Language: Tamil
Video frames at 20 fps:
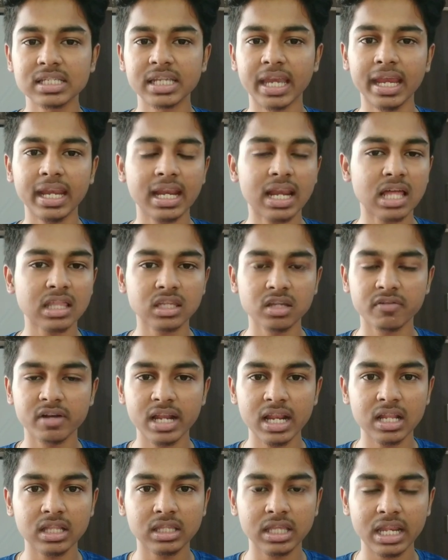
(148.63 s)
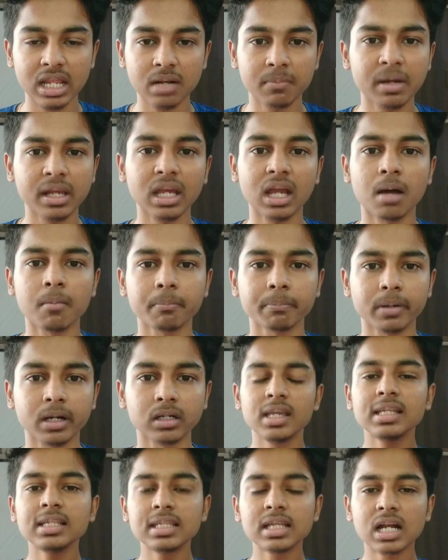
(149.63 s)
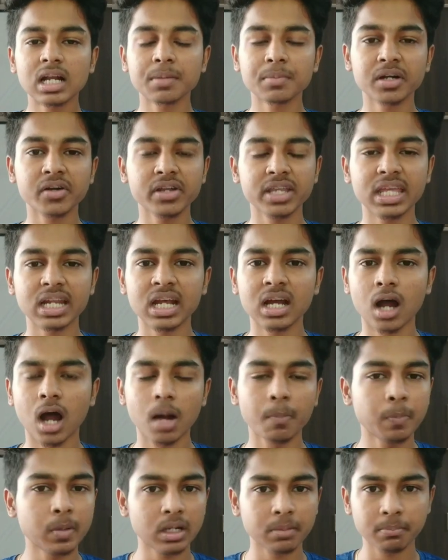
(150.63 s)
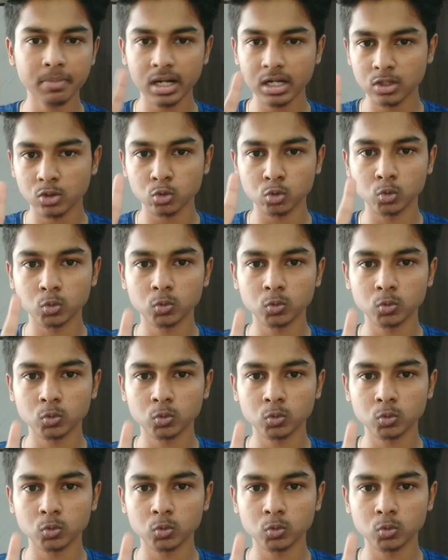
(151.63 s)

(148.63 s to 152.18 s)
செயின் எல்லாத்தையும் வெளியில் தெரியிற மாதிரி காமிப்பான் இதுதான் நமக்கு வைக்கிற ஆப்பு நம்பர் டூ